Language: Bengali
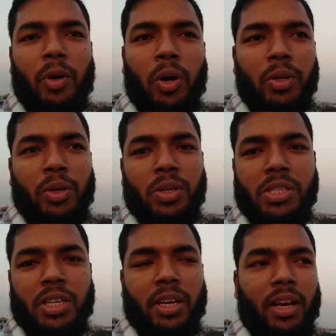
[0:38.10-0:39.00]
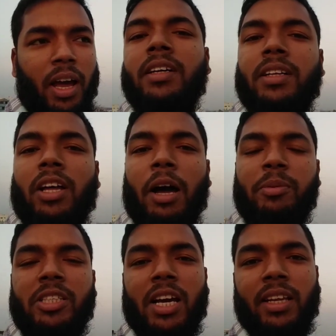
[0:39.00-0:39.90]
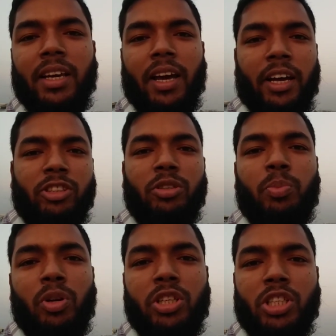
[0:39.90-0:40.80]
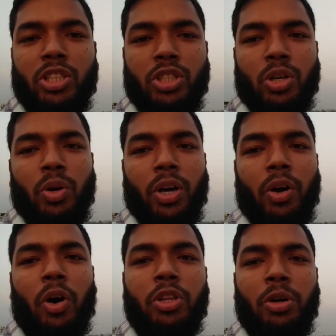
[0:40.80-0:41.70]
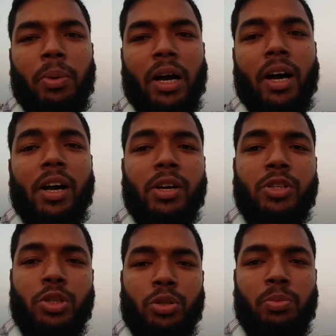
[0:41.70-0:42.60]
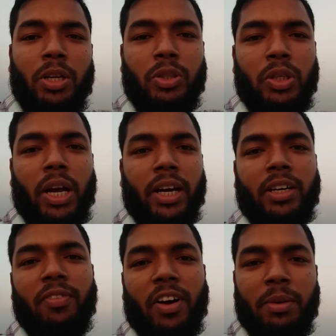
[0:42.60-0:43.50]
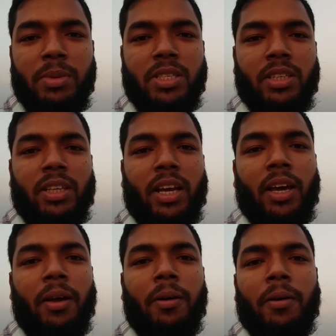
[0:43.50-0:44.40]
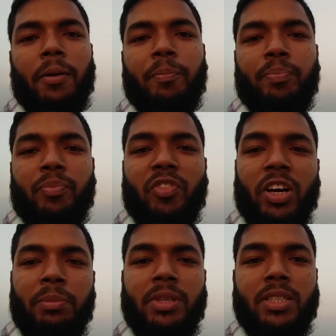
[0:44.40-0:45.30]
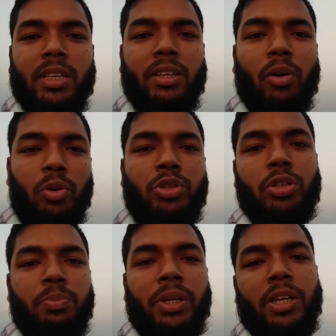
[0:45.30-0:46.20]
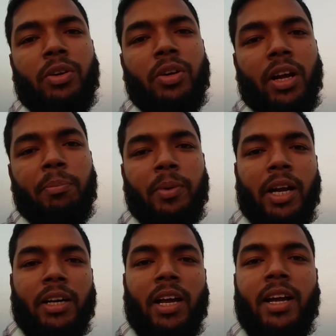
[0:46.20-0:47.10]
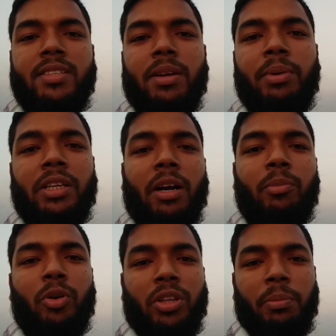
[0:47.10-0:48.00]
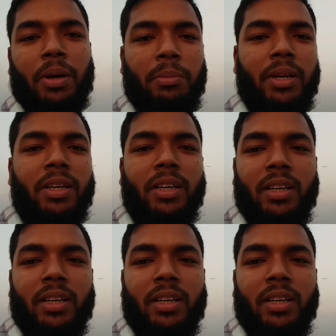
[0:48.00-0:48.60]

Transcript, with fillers: গ্রহণ করছে আপনি চাইলে একজন পল্লী চিকিৎসক হয়ে অথবা শুধুমাত্র একটা ফার্মেসি দিয়ে ফার্মেসির ঔষধ বিক্রি করে আপনি একটা হ্যান্ডসাম ইনকাম করতে পারবেন